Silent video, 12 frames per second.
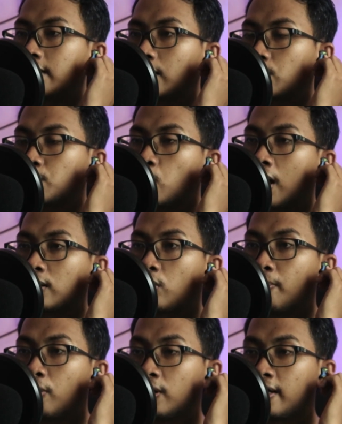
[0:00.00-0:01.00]
satu buah
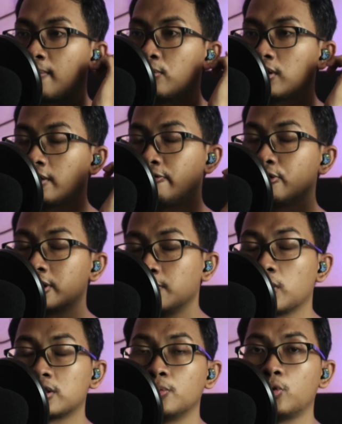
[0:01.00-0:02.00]
tombol yang multifungsi
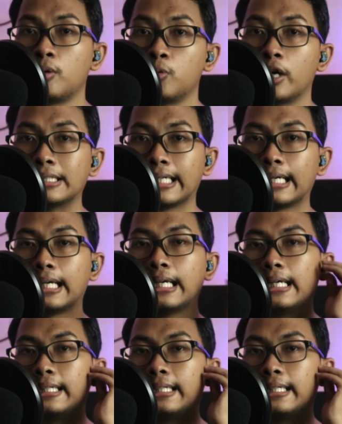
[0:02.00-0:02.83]
buat semua-muanya